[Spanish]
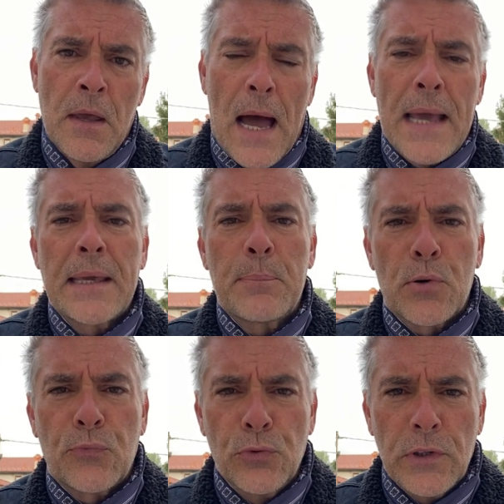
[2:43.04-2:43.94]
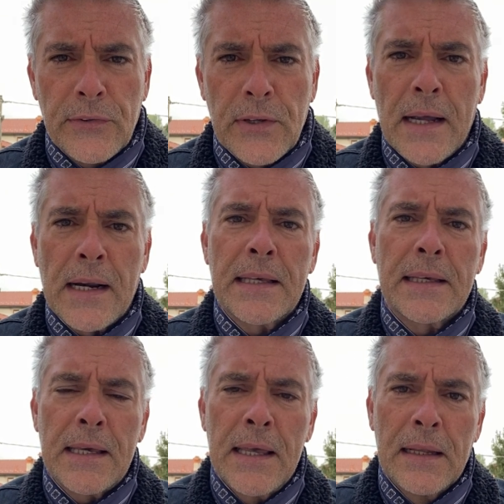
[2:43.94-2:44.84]
Hay que profundizar, hay
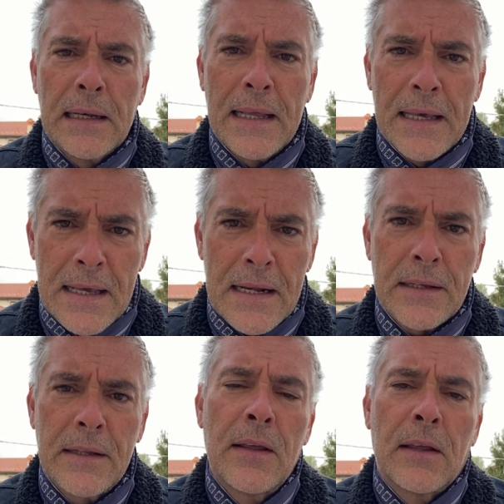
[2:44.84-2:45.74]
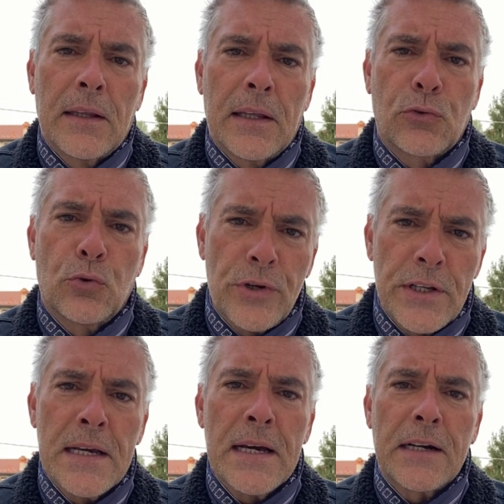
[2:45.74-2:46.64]
que leer,
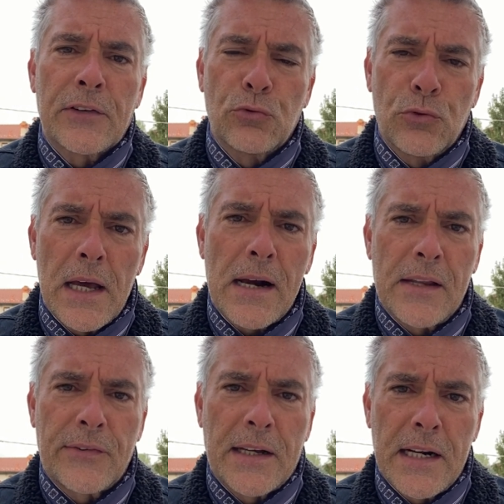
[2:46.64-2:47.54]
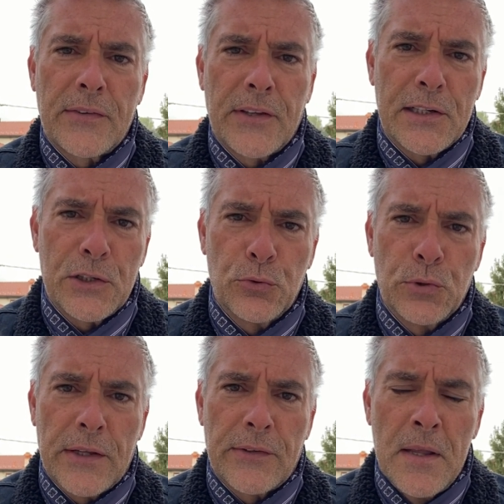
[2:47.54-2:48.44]
escudriñar, estudiar las Sagradas
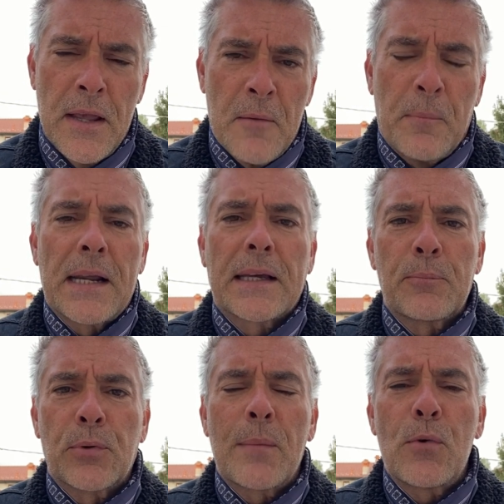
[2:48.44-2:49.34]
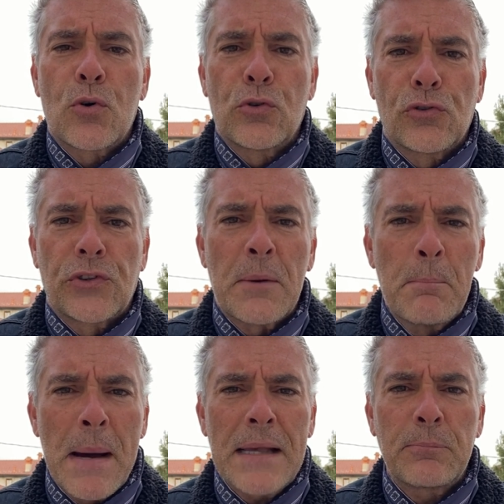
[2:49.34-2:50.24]
Escrituras para que podamos conocer
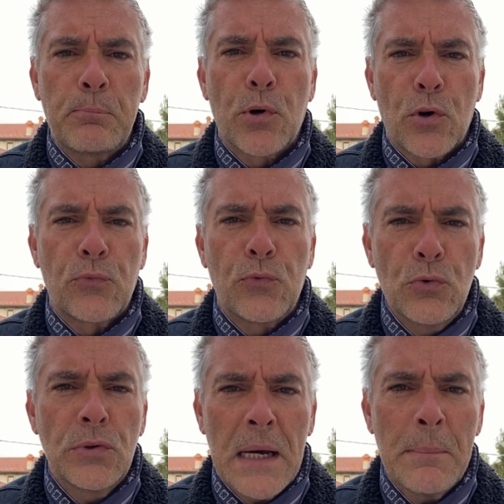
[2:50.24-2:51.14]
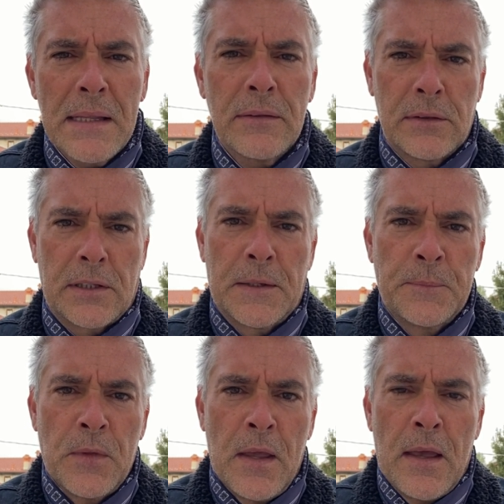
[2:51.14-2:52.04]
más profundamente
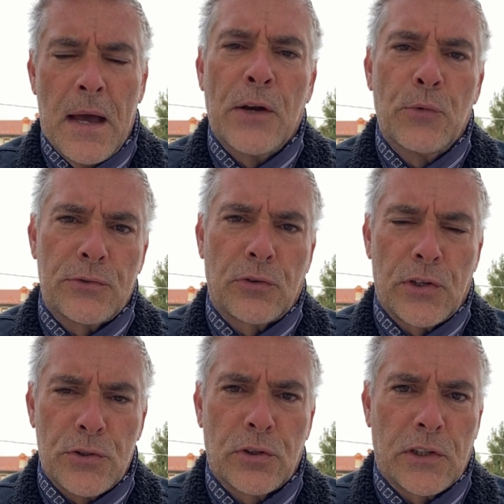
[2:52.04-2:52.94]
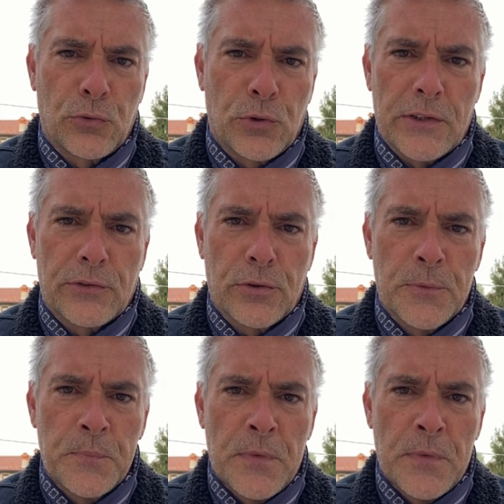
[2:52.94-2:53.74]
a nuestro Señor Jesucristo.